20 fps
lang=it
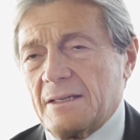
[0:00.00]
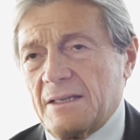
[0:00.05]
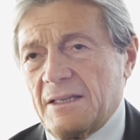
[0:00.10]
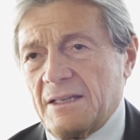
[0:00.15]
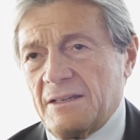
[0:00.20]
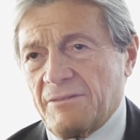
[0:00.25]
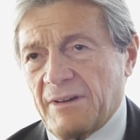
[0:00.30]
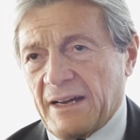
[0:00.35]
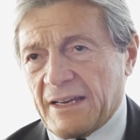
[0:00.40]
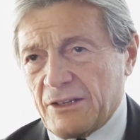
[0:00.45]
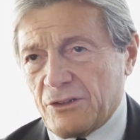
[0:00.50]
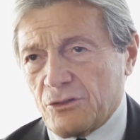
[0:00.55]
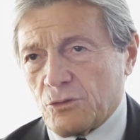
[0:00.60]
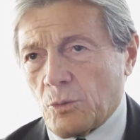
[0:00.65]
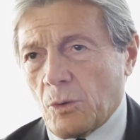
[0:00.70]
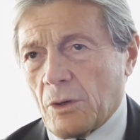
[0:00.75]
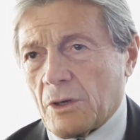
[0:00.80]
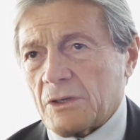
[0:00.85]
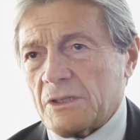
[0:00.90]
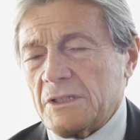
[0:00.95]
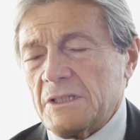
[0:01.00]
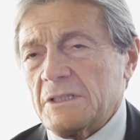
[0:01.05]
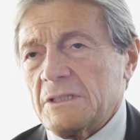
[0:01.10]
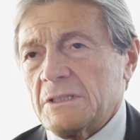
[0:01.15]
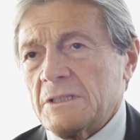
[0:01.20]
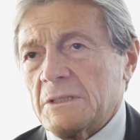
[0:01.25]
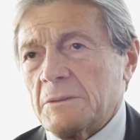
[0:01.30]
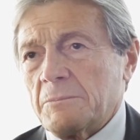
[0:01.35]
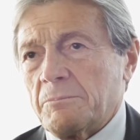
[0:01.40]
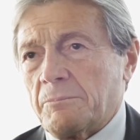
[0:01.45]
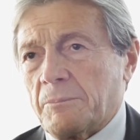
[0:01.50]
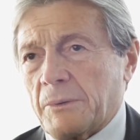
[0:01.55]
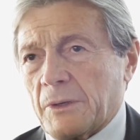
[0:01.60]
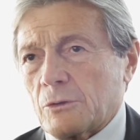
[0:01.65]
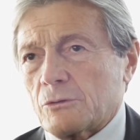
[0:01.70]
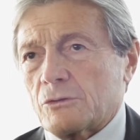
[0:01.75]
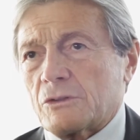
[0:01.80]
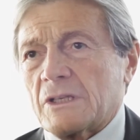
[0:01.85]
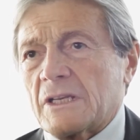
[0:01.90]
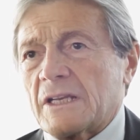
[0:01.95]
i vari suoni per
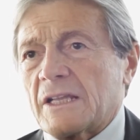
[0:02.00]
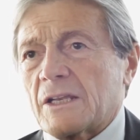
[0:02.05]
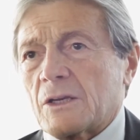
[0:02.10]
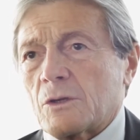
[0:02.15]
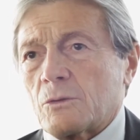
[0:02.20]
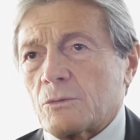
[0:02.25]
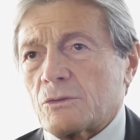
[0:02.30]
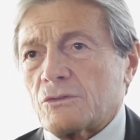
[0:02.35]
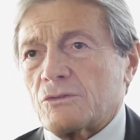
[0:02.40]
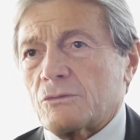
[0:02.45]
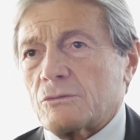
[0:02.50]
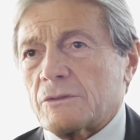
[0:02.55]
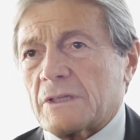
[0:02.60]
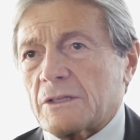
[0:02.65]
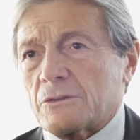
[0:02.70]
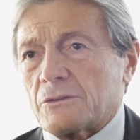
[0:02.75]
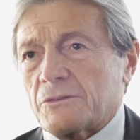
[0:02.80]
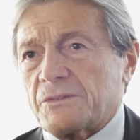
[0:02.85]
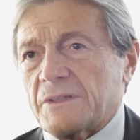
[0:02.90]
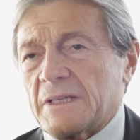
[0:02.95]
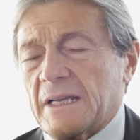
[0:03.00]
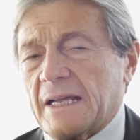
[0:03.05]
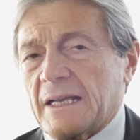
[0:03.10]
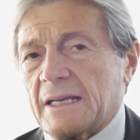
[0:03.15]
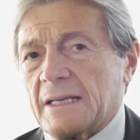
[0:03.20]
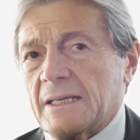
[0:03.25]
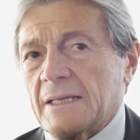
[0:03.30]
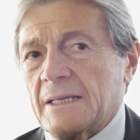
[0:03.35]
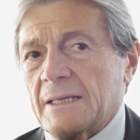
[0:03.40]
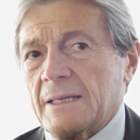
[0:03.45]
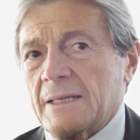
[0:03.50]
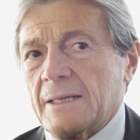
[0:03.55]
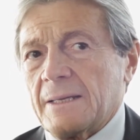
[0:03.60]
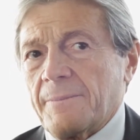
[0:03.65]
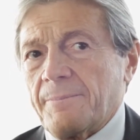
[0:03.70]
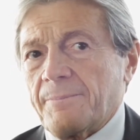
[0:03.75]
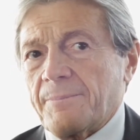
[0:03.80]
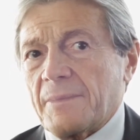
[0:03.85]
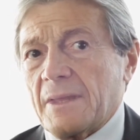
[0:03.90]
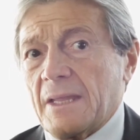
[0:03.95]
ottenere un risultato finale.
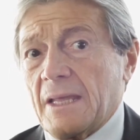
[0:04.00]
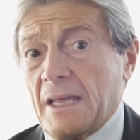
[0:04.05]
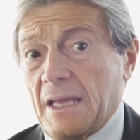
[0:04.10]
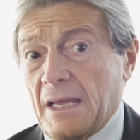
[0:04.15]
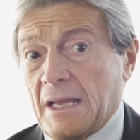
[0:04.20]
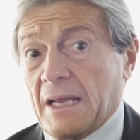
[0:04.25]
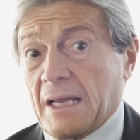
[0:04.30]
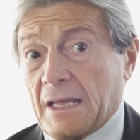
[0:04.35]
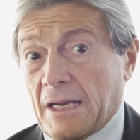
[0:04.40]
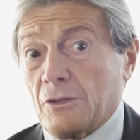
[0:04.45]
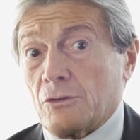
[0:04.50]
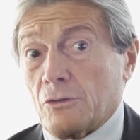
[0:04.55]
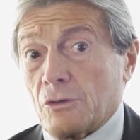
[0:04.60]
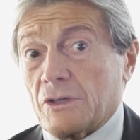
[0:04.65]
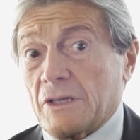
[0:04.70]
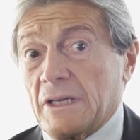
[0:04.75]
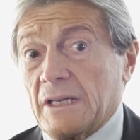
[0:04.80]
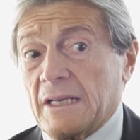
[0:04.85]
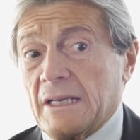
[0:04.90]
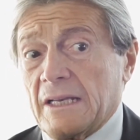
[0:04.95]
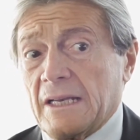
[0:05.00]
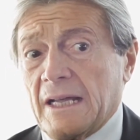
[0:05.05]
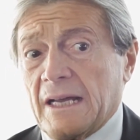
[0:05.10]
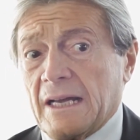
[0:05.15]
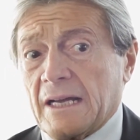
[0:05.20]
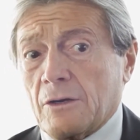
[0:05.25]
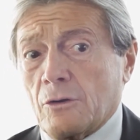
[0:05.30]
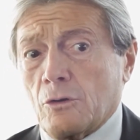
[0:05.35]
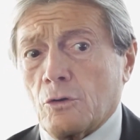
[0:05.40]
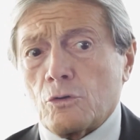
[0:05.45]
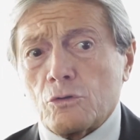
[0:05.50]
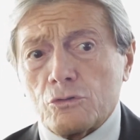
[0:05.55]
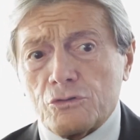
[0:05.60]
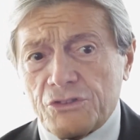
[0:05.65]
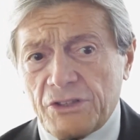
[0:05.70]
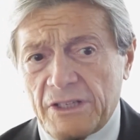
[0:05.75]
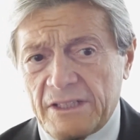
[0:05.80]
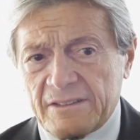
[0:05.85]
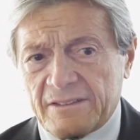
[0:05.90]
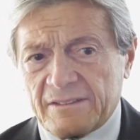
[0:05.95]
E credo che la
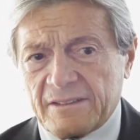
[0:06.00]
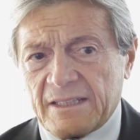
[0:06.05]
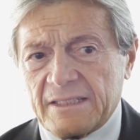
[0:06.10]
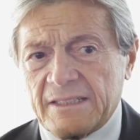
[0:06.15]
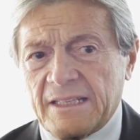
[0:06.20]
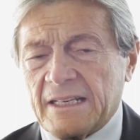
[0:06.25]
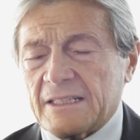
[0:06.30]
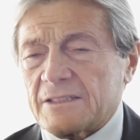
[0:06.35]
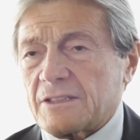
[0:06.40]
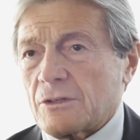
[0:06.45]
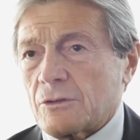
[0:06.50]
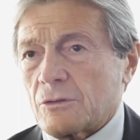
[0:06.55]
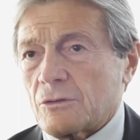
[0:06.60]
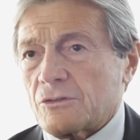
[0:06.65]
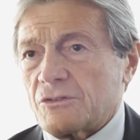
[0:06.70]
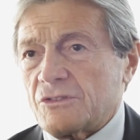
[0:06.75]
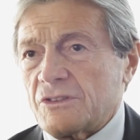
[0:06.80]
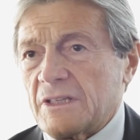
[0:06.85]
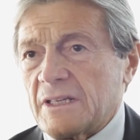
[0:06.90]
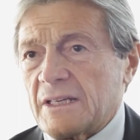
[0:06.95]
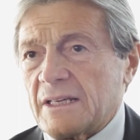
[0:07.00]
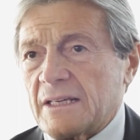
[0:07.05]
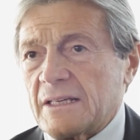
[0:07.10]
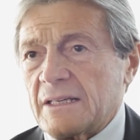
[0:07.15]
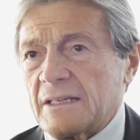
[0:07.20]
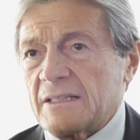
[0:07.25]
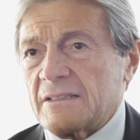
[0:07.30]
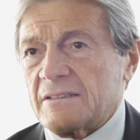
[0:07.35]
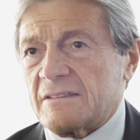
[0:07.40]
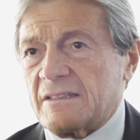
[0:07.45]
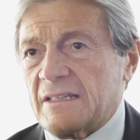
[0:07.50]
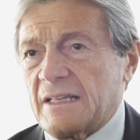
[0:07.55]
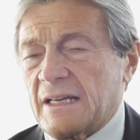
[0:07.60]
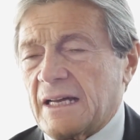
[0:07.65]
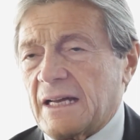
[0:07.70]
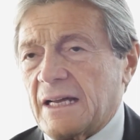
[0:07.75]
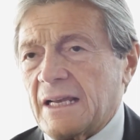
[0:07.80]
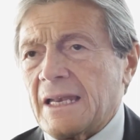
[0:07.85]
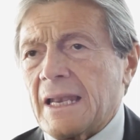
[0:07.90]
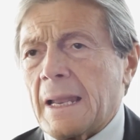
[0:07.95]
conoscenza della tecnologia
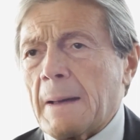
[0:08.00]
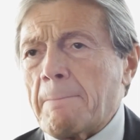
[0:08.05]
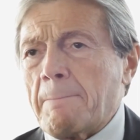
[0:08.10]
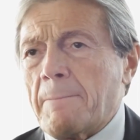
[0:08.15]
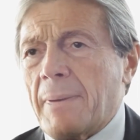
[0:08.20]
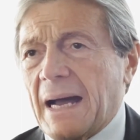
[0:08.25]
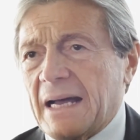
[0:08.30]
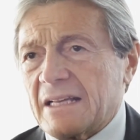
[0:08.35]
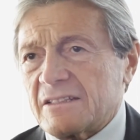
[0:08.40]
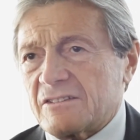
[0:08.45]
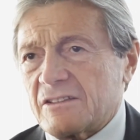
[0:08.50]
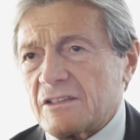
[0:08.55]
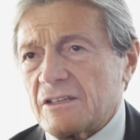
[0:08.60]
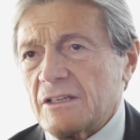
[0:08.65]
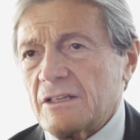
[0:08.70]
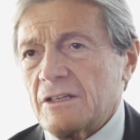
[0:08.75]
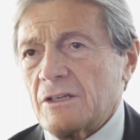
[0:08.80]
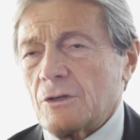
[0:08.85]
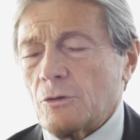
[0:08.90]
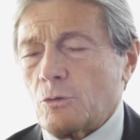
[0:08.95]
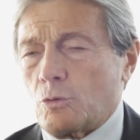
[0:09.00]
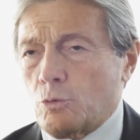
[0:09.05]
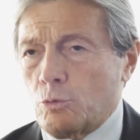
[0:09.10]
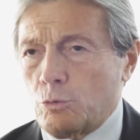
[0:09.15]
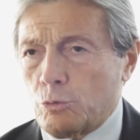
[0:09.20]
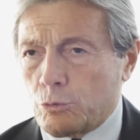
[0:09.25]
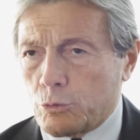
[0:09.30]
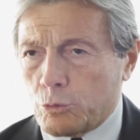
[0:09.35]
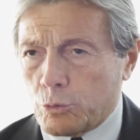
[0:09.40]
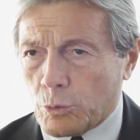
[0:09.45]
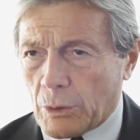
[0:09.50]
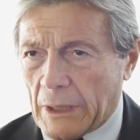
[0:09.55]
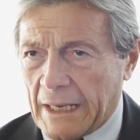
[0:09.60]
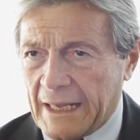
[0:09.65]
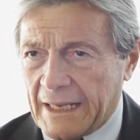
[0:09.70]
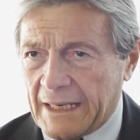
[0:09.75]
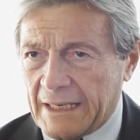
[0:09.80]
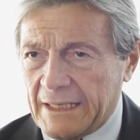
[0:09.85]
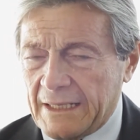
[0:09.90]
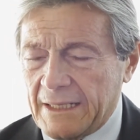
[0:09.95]
sia la base
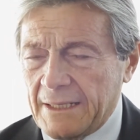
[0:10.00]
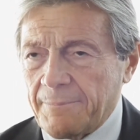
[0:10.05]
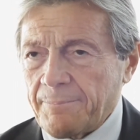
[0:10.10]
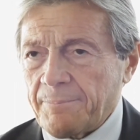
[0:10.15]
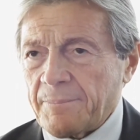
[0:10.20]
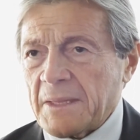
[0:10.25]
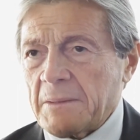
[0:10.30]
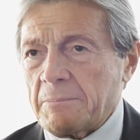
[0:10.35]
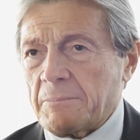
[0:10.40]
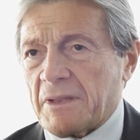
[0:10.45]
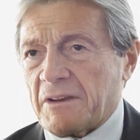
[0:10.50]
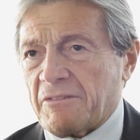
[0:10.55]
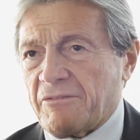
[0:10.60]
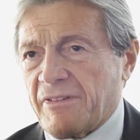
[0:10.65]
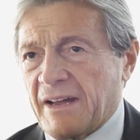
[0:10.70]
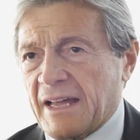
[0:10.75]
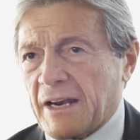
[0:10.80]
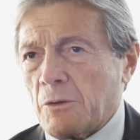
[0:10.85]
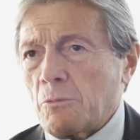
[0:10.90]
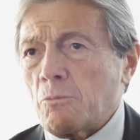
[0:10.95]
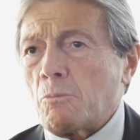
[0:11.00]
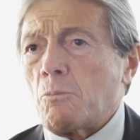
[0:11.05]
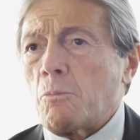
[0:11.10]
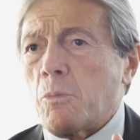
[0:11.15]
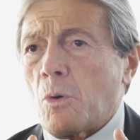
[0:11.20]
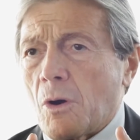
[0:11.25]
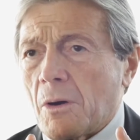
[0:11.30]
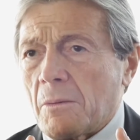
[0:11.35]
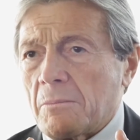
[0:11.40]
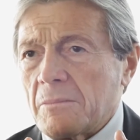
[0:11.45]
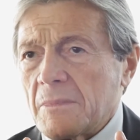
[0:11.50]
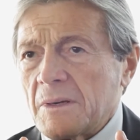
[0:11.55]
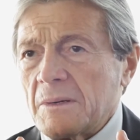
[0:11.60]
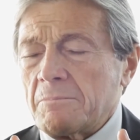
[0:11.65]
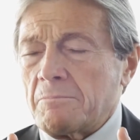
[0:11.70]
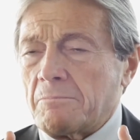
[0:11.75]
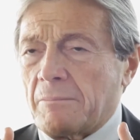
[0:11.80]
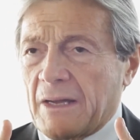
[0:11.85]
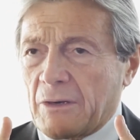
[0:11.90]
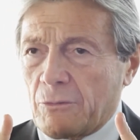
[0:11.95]
culturale per fare un buon
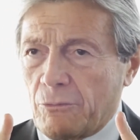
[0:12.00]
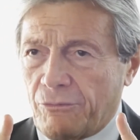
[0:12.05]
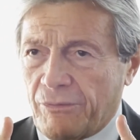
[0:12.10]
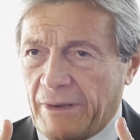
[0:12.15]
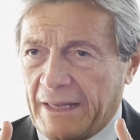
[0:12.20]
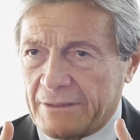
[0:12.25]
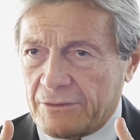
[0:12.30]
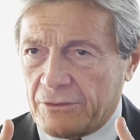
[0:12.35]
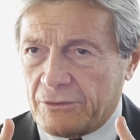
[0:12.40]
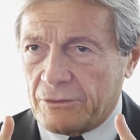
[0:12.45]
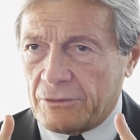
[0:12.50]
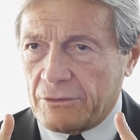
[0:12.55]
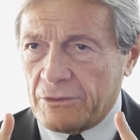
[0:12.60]
manufatto.